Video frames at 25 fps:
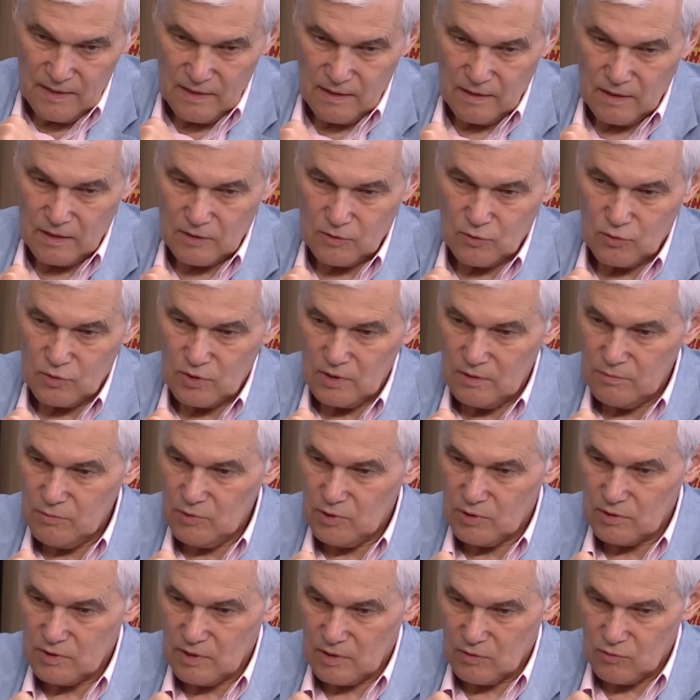которые
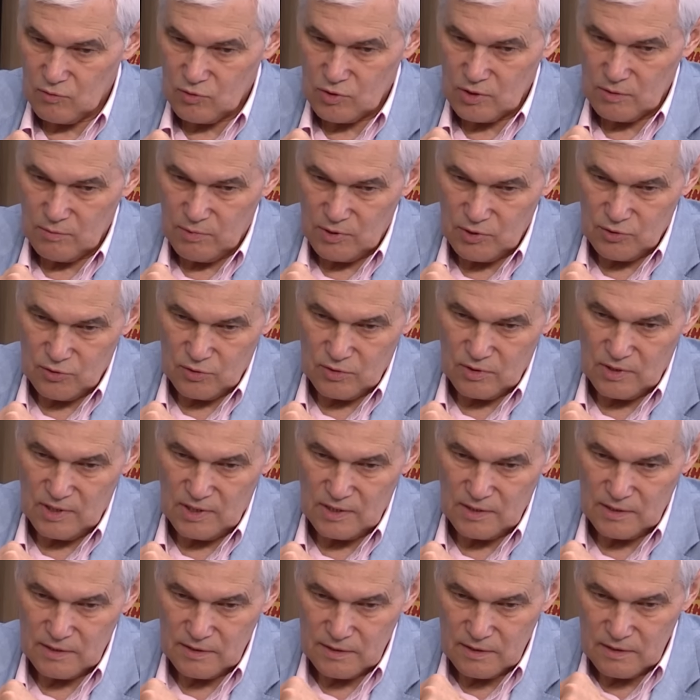имеют оружие большой
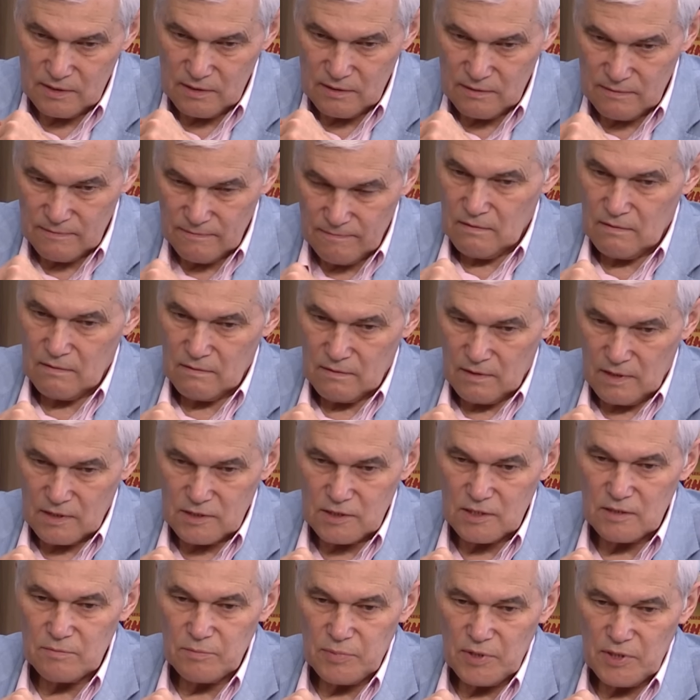дальности,
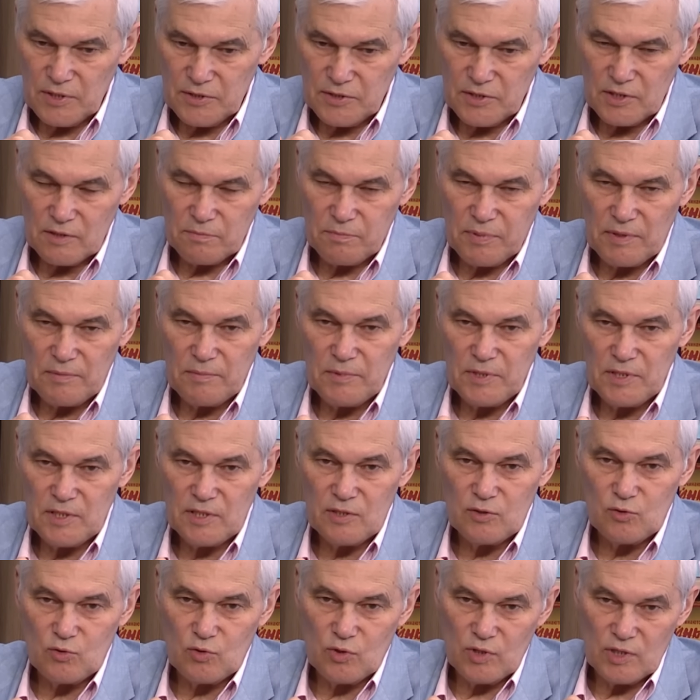должны перейти к
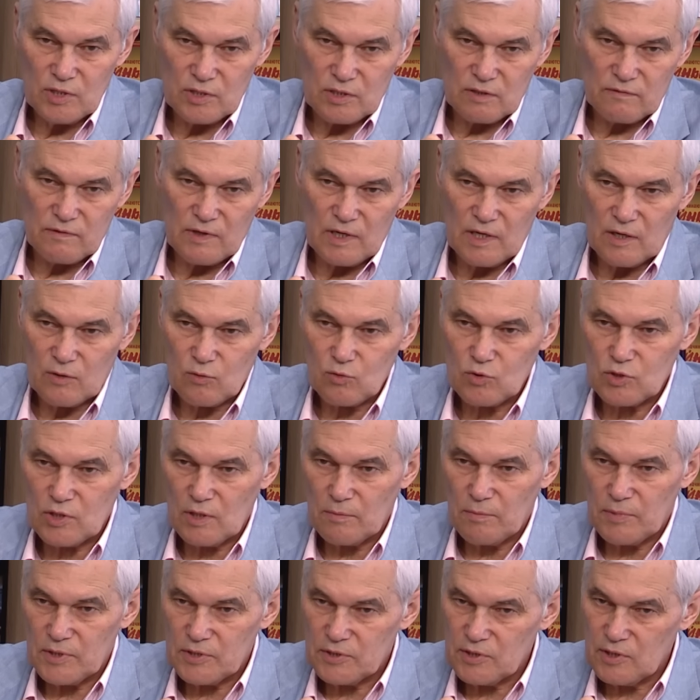применению этого оружия
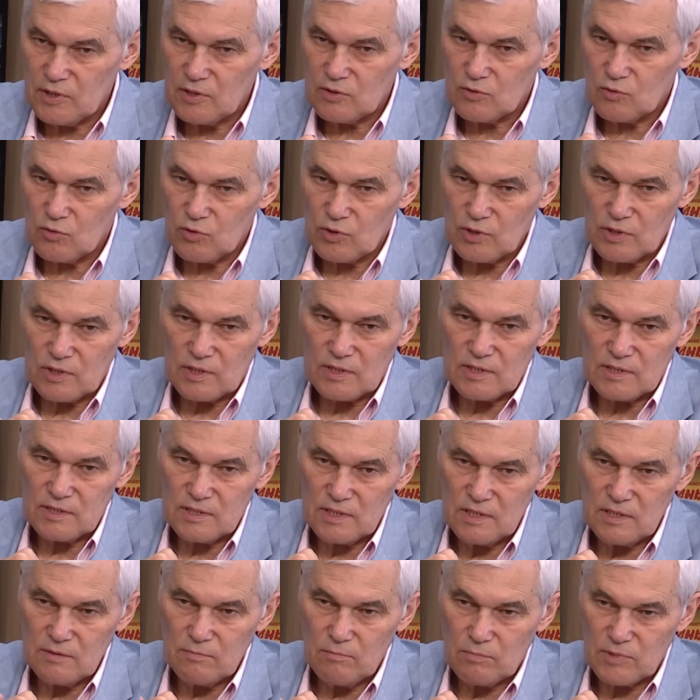по территории
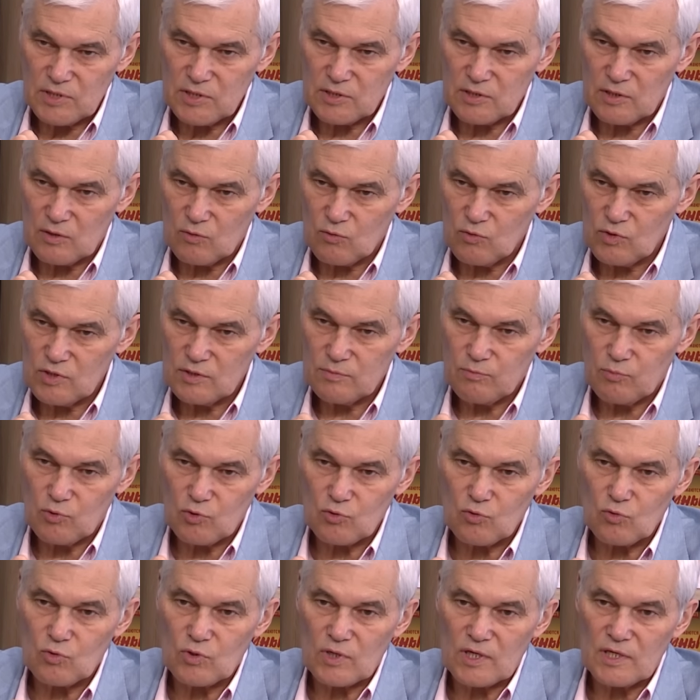России, маскируясь
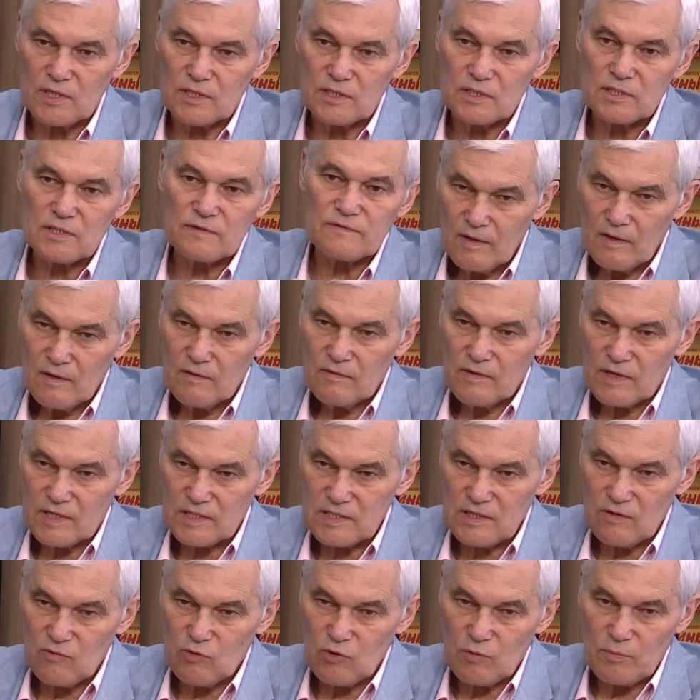под украинцев.
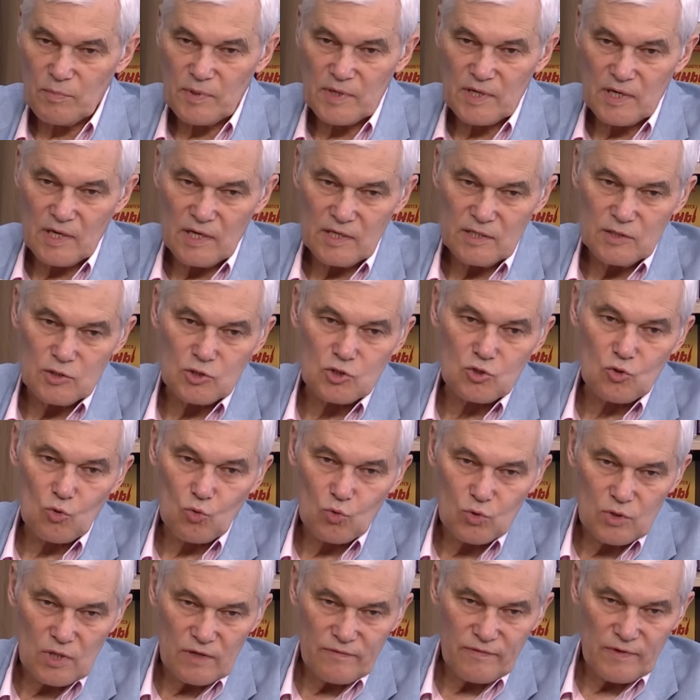Разговор про
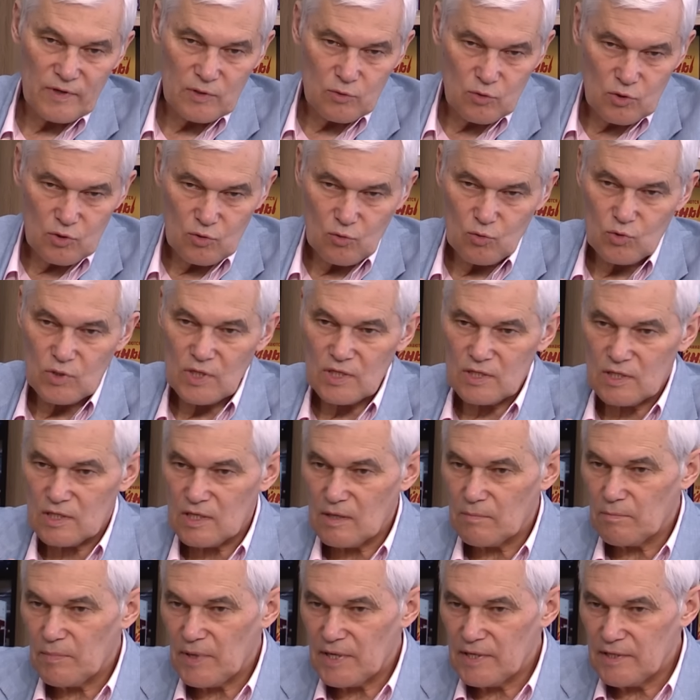инструкторов, которые куда-то
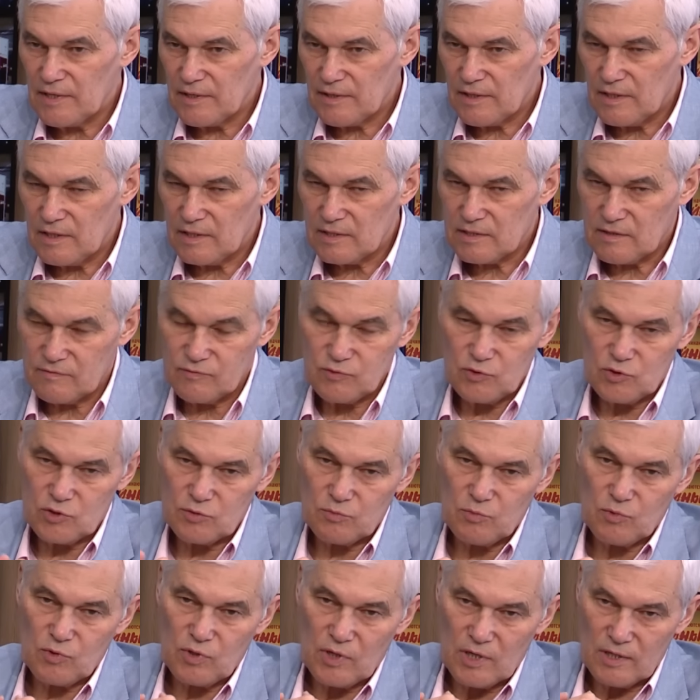там поехали, это все
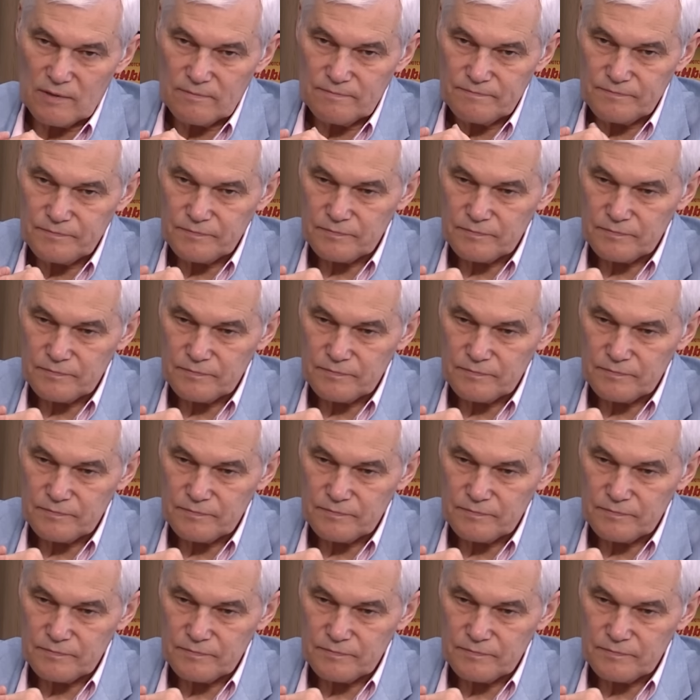чепуха.